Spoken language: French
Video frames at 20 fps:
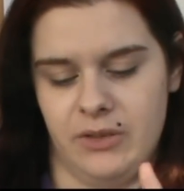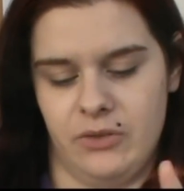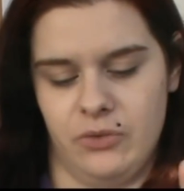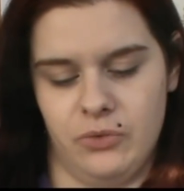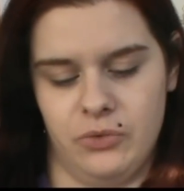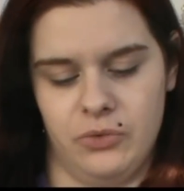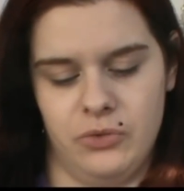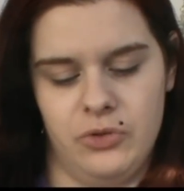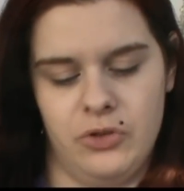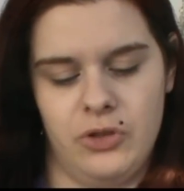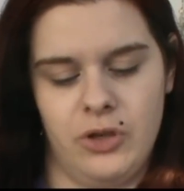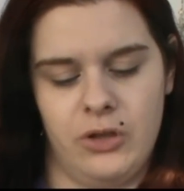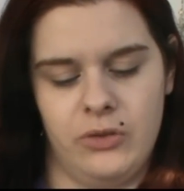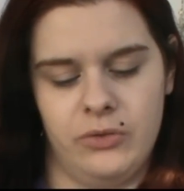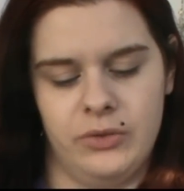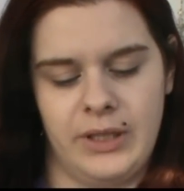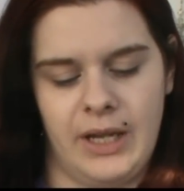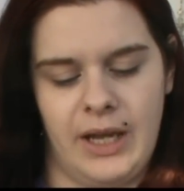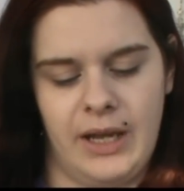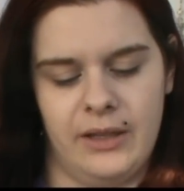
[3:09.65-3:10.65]
Donc dedans
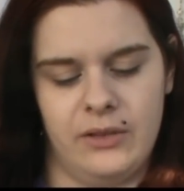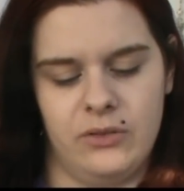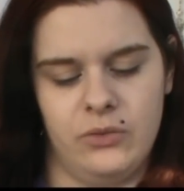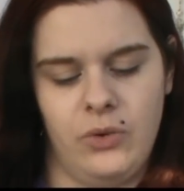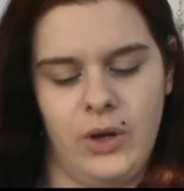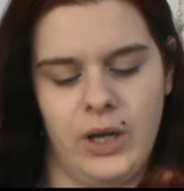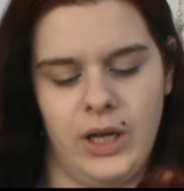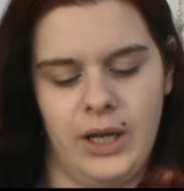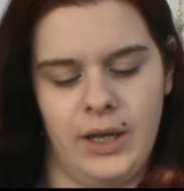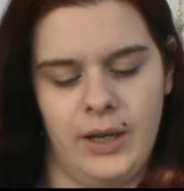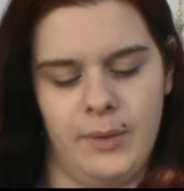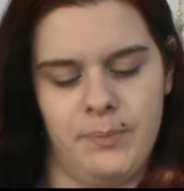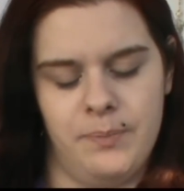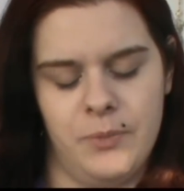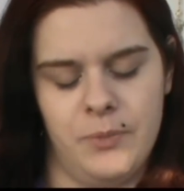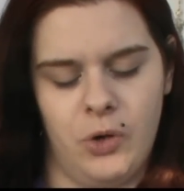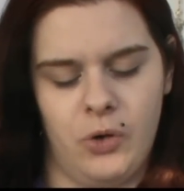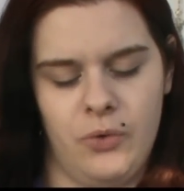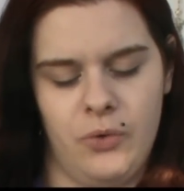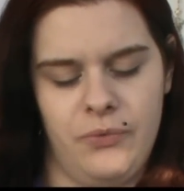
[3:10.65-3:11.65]
on a un noir à
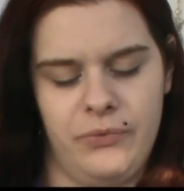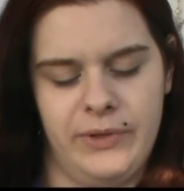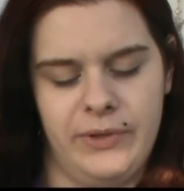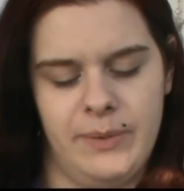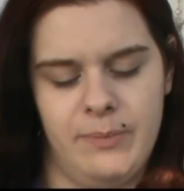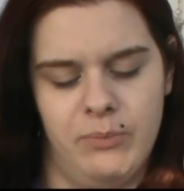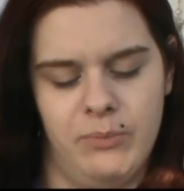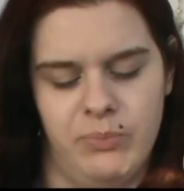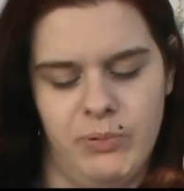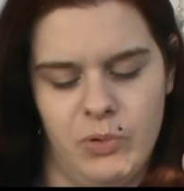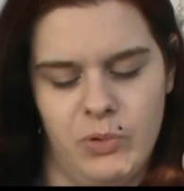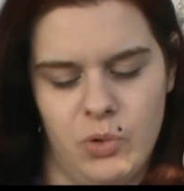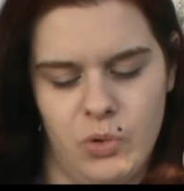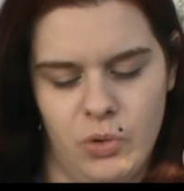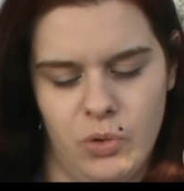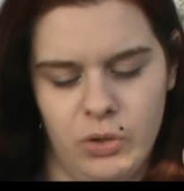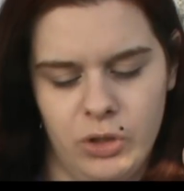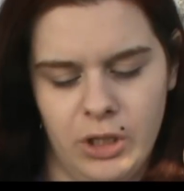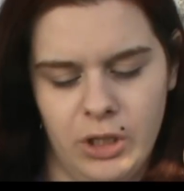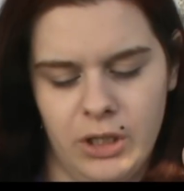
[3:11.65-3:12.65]
reflet
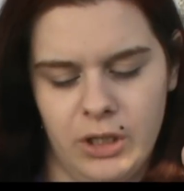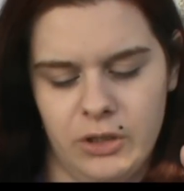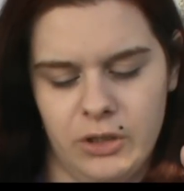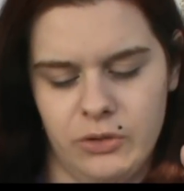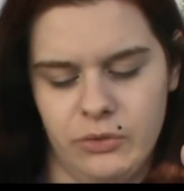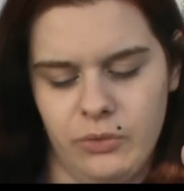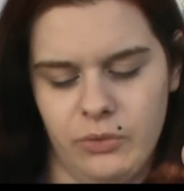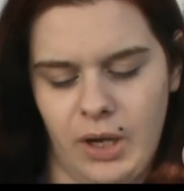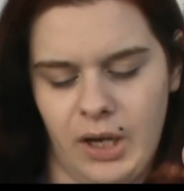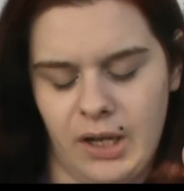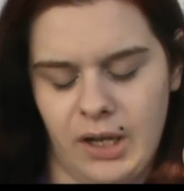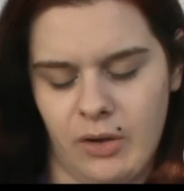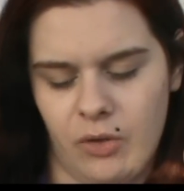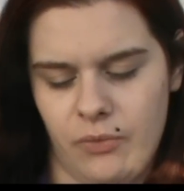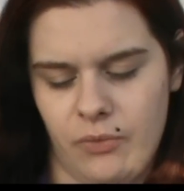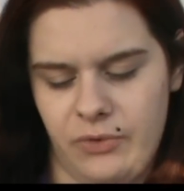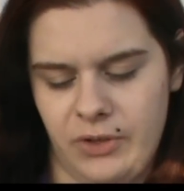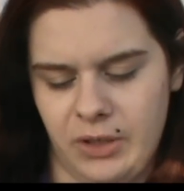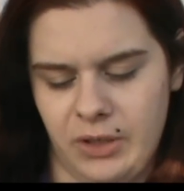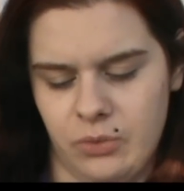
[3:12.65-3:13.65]
bleu, noir à
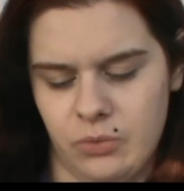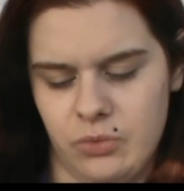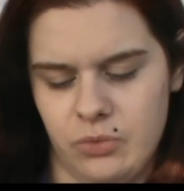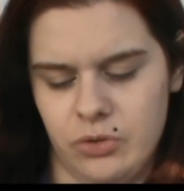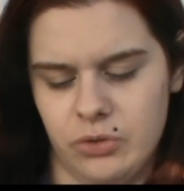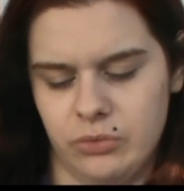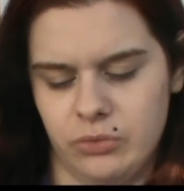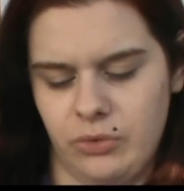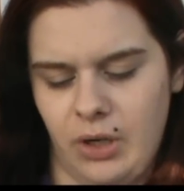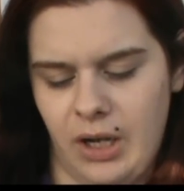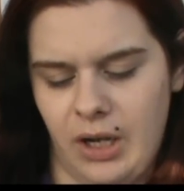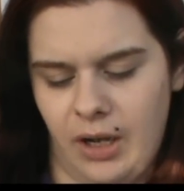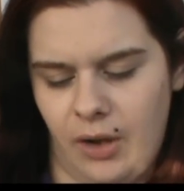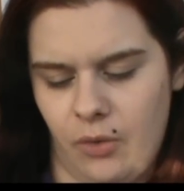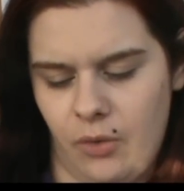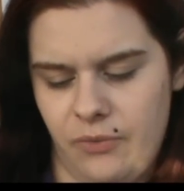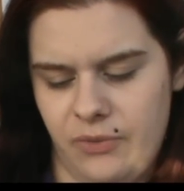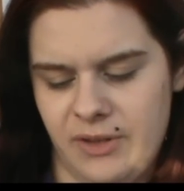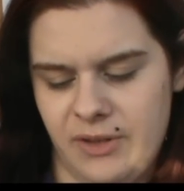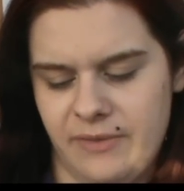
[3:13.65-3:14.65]
reflet rouge, noir à
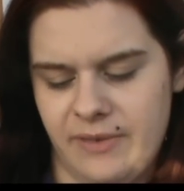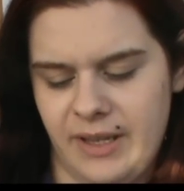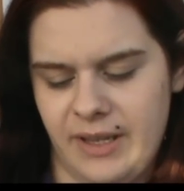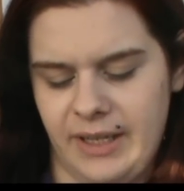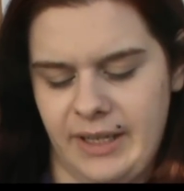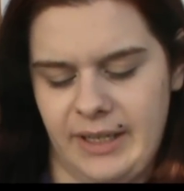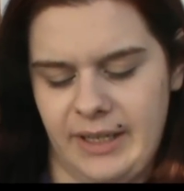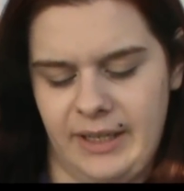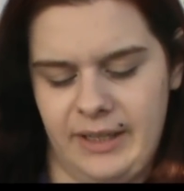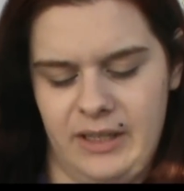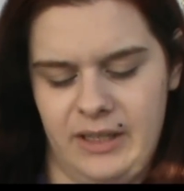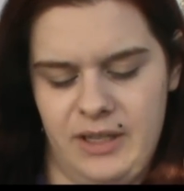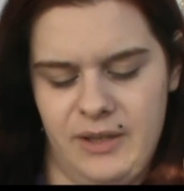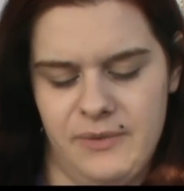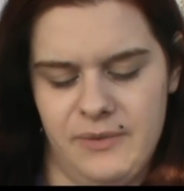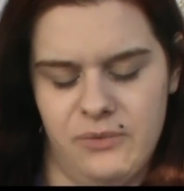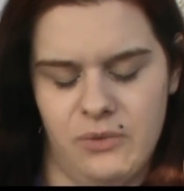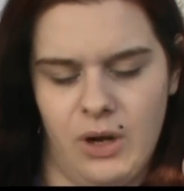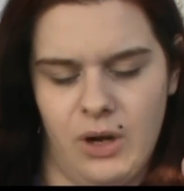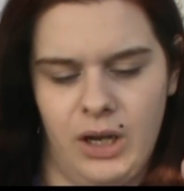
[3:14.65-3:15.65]
reflet vert et un
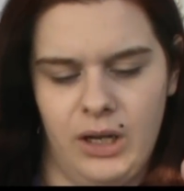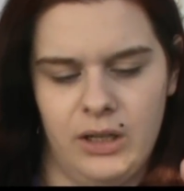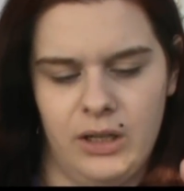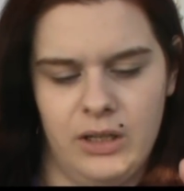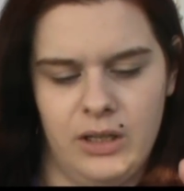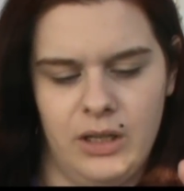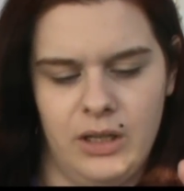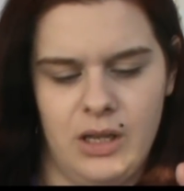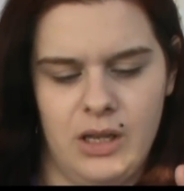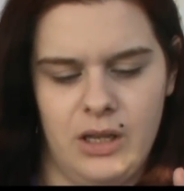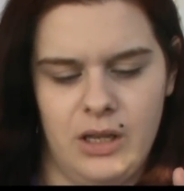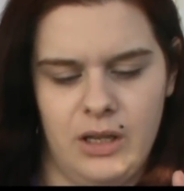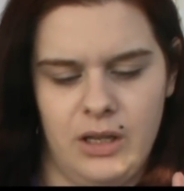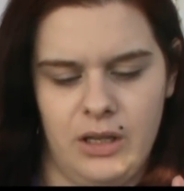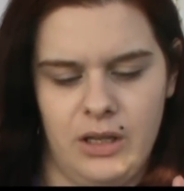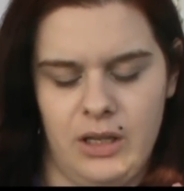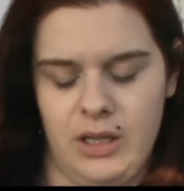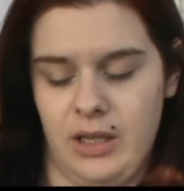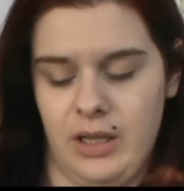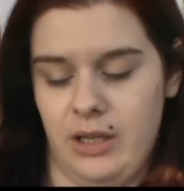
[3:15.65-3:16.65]
ivoire.
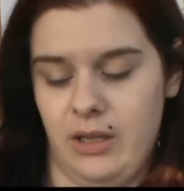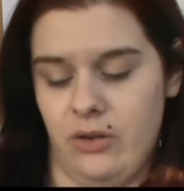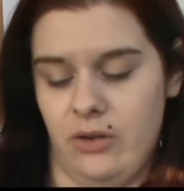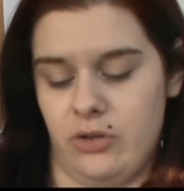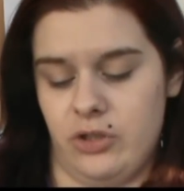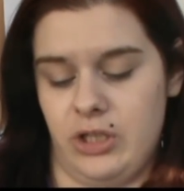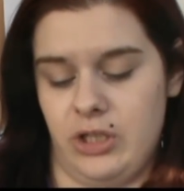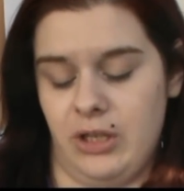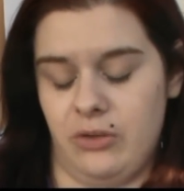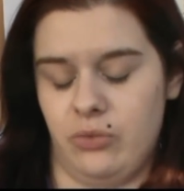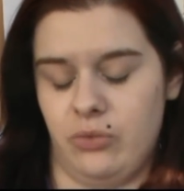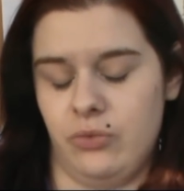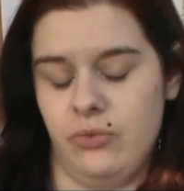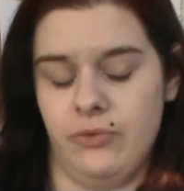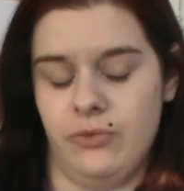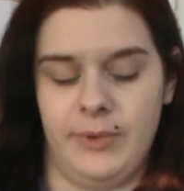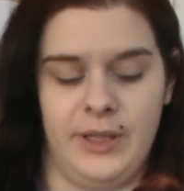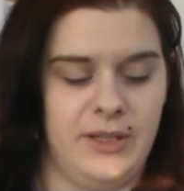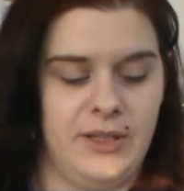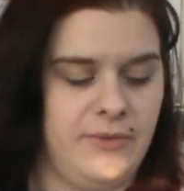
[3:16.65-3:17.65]
Et euh, je la
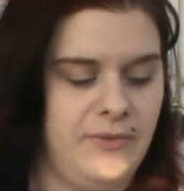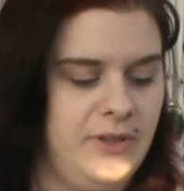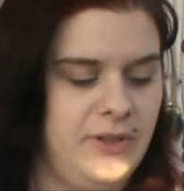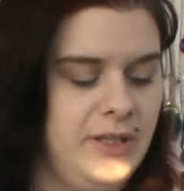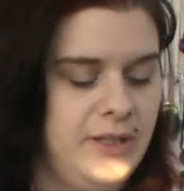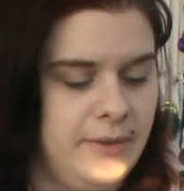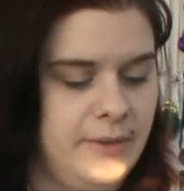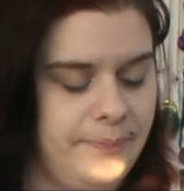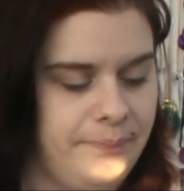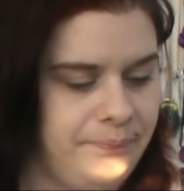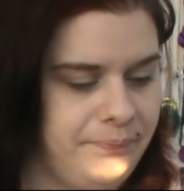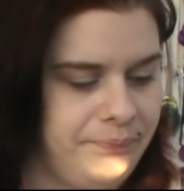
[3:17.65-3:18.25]
trouve magnifique.